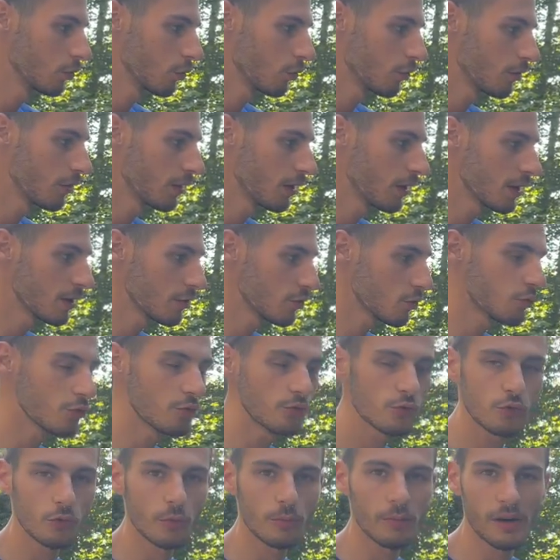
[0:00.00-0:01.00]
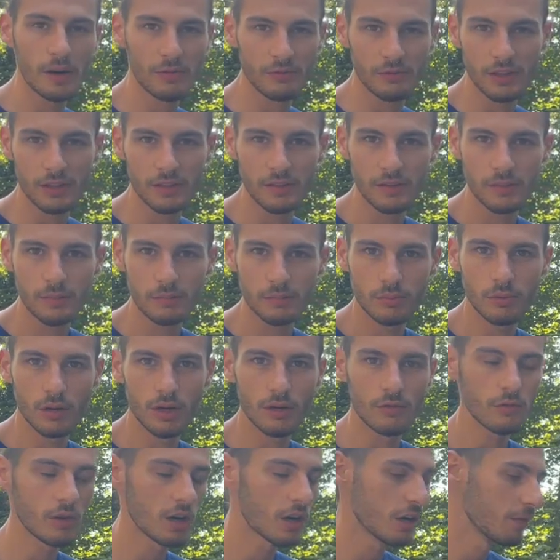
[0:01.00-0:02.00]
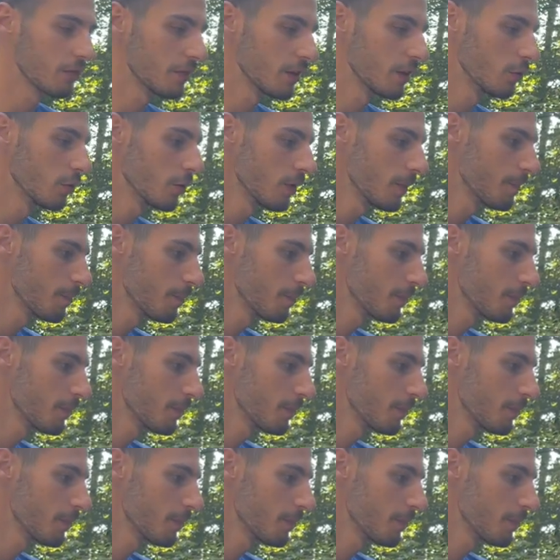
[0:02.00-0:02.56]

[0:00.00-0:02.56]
trouvé la solution parfaite pour avoir un vélo.